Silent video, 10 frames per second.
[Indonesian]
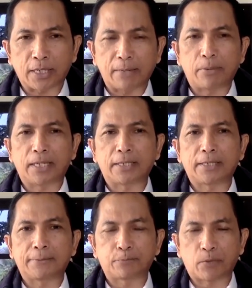
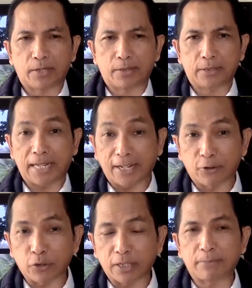apalagi eh, tenaga
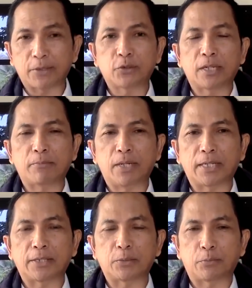dokter maksud saya
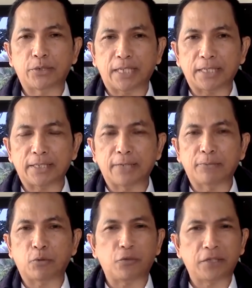apalagi spesialis
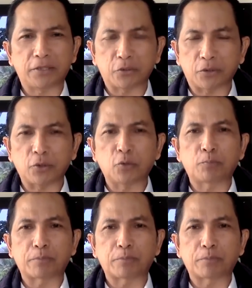dan profesor itu